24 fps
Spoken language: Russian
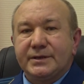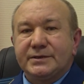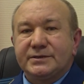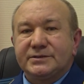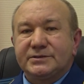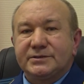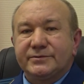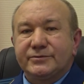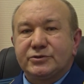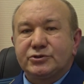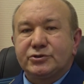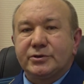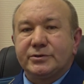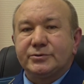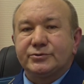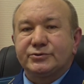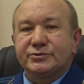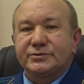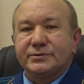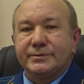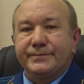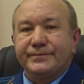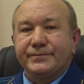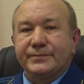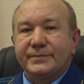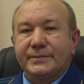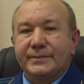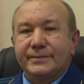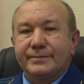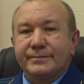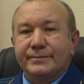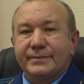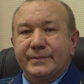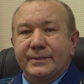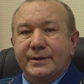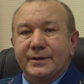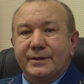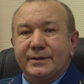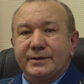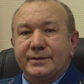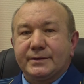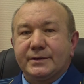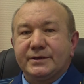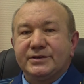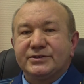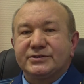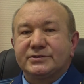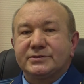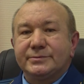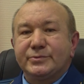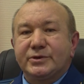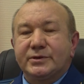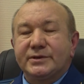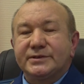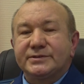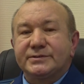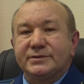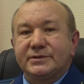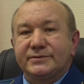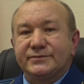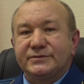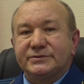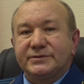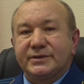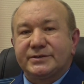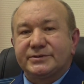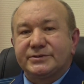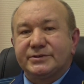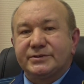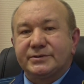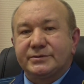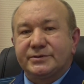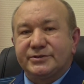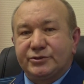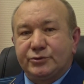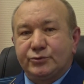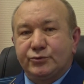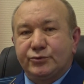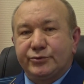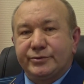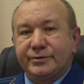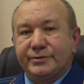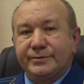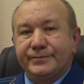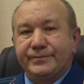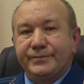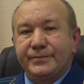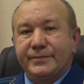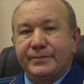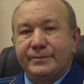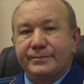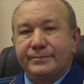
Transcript: Совершаются лицами разных возрастных категорий,